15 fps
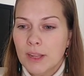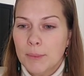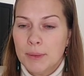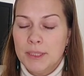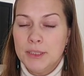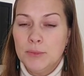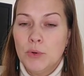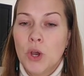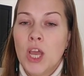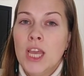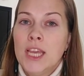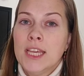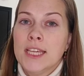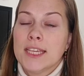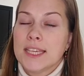Поэтому,
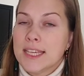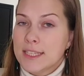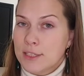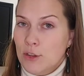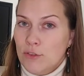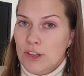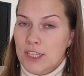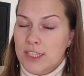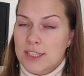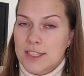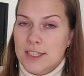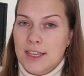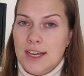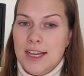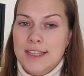если у вас
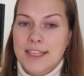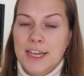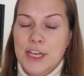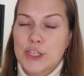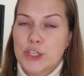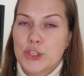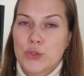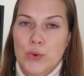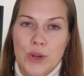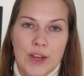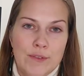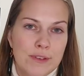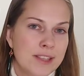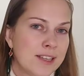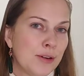такая же история,
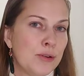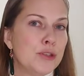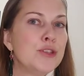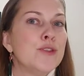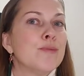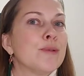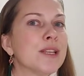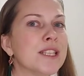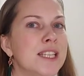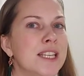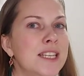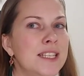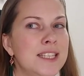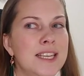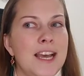вы находитесь в
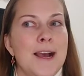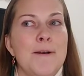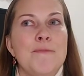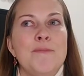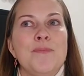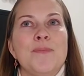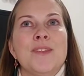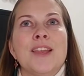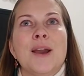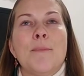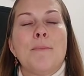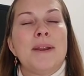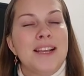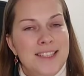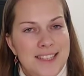процессе
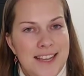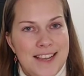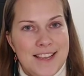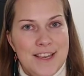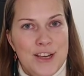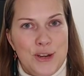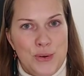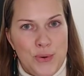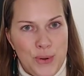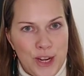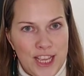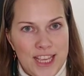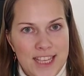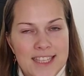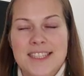бросания
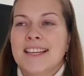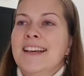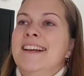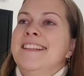курить,